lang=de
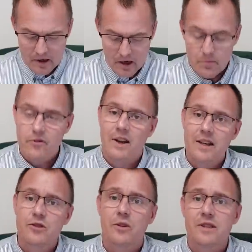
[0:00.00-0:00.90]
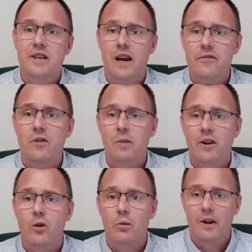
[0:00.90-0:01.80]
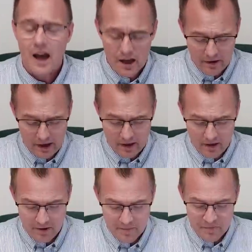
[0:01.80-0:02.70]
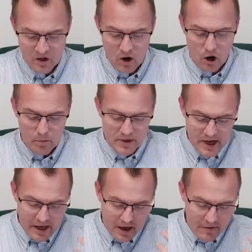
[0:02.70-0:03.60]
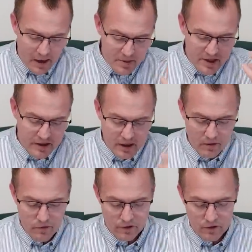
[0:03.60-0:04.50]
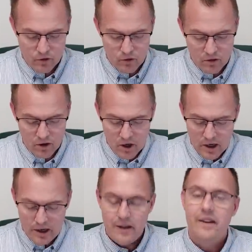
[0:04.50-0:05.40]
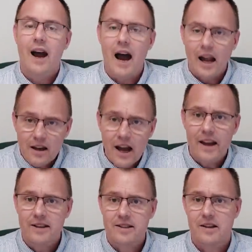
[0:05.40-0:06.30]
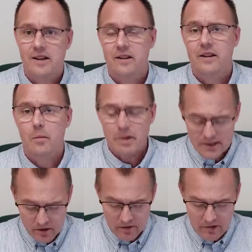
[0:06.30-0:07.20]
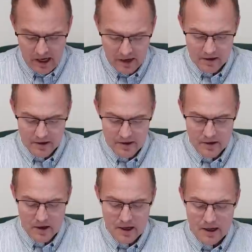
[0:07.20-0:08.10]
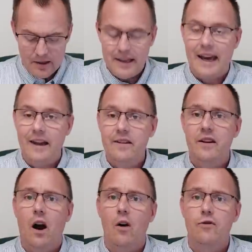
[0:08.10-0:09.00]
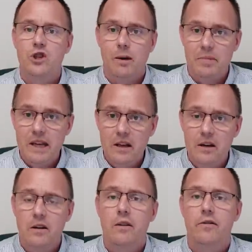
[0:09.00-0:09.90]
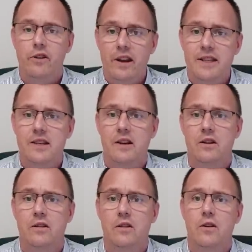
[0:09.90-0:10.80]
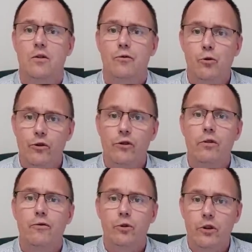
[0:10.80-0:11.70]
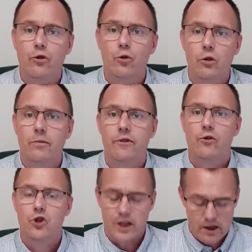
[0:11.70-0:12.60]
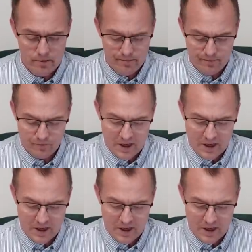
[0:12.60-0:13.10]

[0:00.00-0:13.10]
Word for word: Ähm, vielleicht sollten Sie einfach mal darüber nachdenken, ob nicht eine Erwerbstätigenversicherung, in der alle einzahlen, der bessere Weg ist, die Rente auf stabile finanzielle Füße für die Zukunft zu stellen.